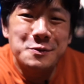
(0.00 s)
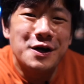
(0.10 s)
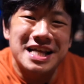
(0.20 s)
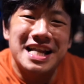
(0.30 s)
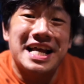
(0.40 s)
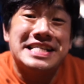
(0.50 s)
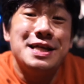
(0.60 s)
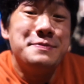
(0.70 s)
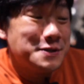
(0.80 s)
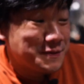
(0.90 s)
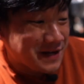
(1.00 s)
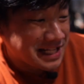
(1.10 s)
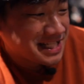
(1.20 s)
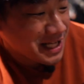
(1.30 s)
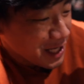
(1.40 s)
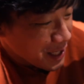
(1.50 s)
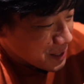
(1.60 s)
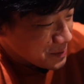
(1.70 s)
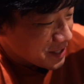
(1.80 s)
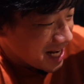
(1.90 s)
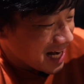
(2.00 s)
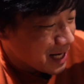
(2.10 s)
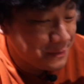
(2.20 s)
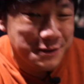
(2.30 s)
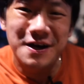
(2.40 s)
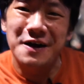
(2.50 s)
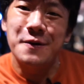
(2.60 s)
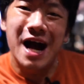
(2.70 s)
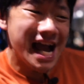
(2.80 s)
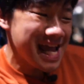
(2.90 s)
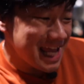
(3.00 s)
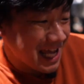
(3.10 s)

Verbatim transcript: Buat anak SD minum res. Kemudian ada blue Hawaii,